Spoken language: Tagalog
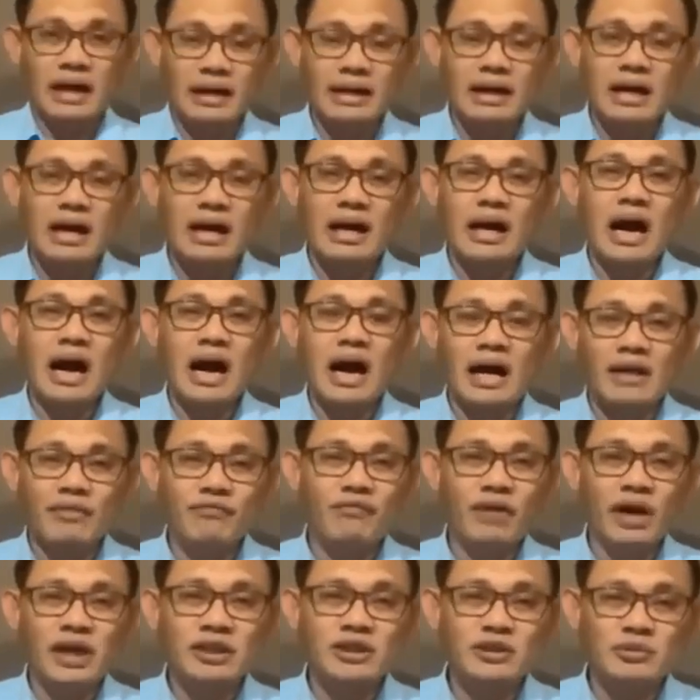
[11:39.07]
kaya nga ang
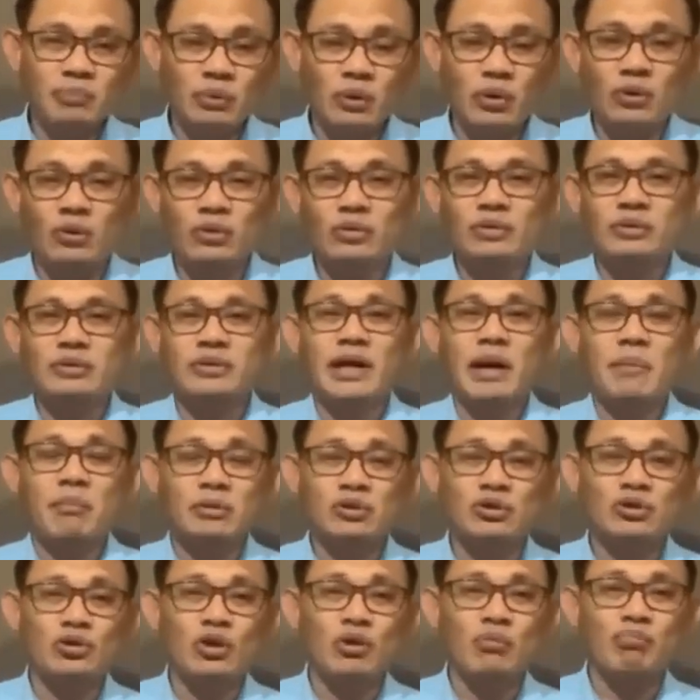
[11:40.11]
advice po ni
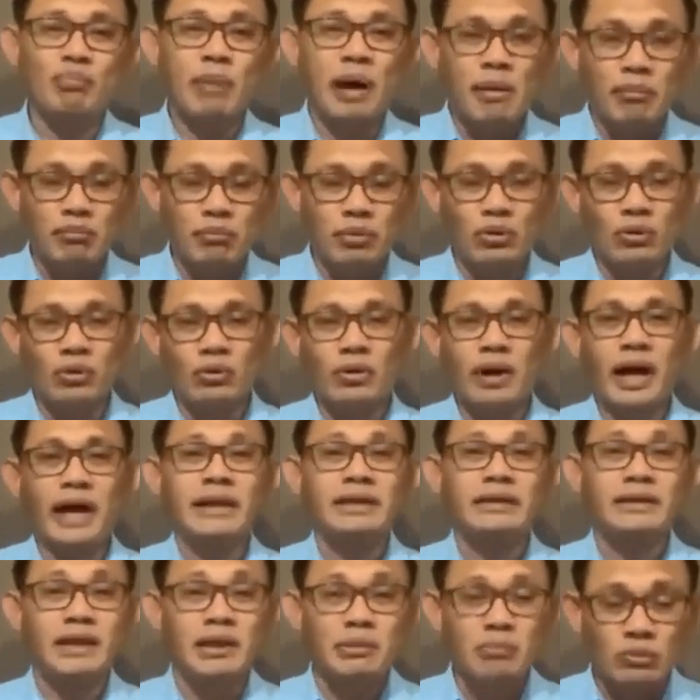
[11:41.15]
Apostol Pablo
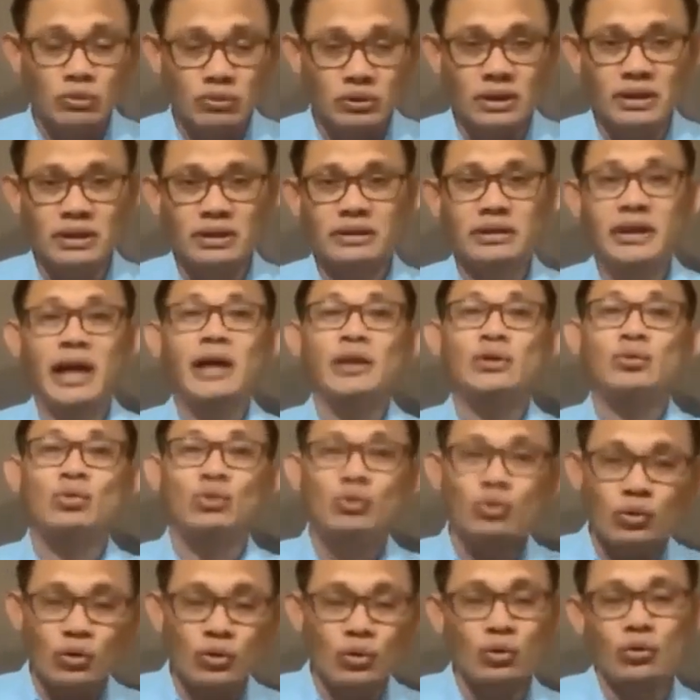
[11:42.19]
kay Timothy na
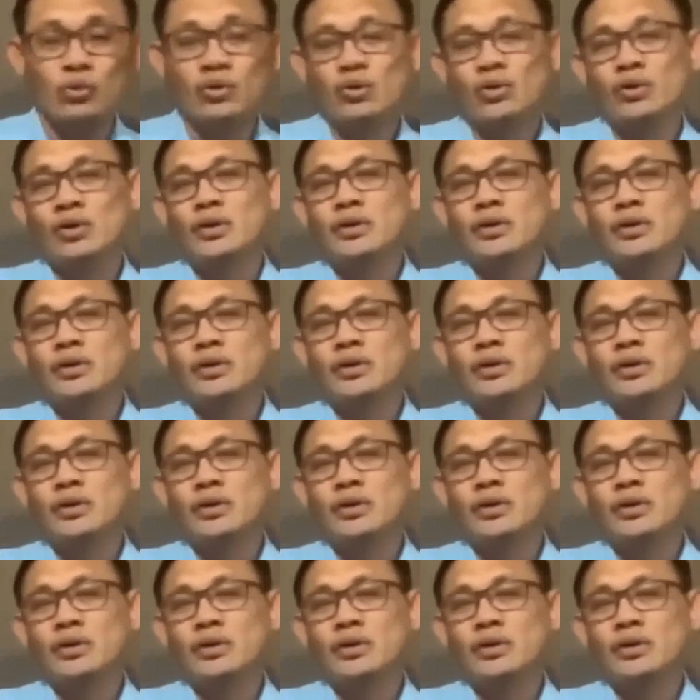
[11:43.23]
ituro